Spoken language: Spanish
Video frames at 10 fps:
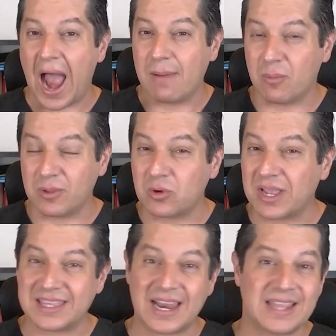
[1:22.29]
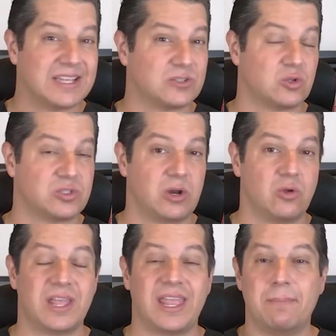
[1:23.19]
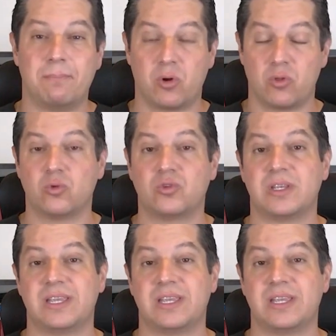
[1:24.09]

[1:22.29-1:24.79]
Al momento que entra la testosterona y, produce,